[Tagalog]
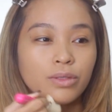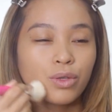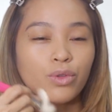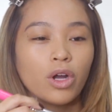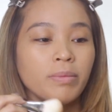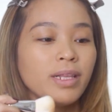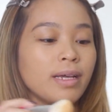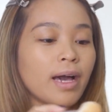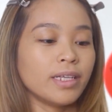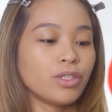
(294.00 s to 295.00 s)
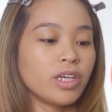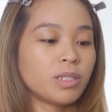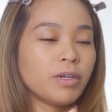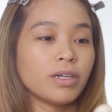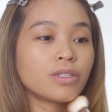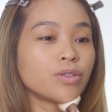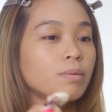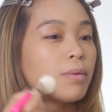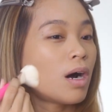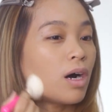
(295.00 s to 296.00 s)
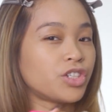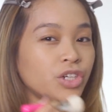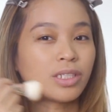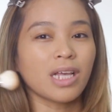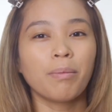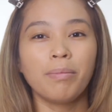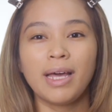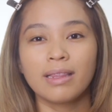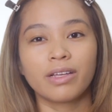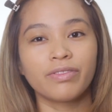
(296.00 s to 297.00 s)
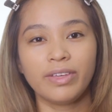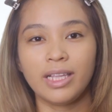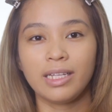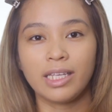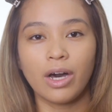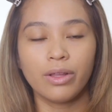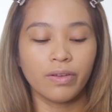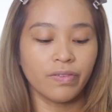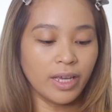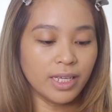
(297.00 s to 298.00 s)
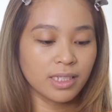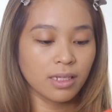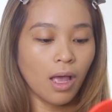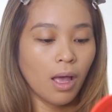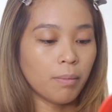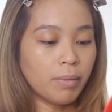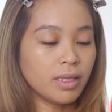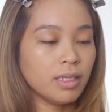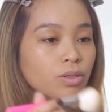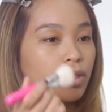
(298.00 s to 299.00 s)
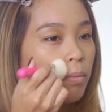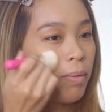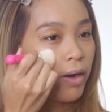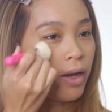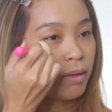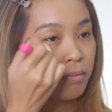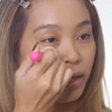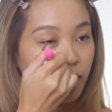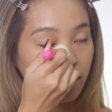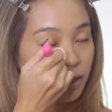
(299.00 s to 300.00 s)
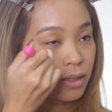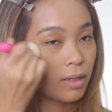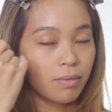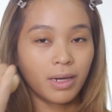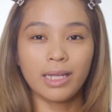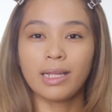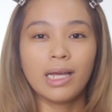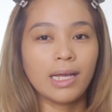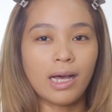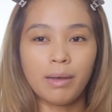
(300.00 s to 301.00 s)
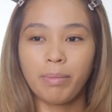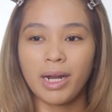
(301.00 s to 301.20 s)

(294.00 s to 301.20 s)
So normally guys, yung experience ko sa mga cushions, ang bigat ng feeling niya on the face. But dito sa Bear and Bliss, wala talaga.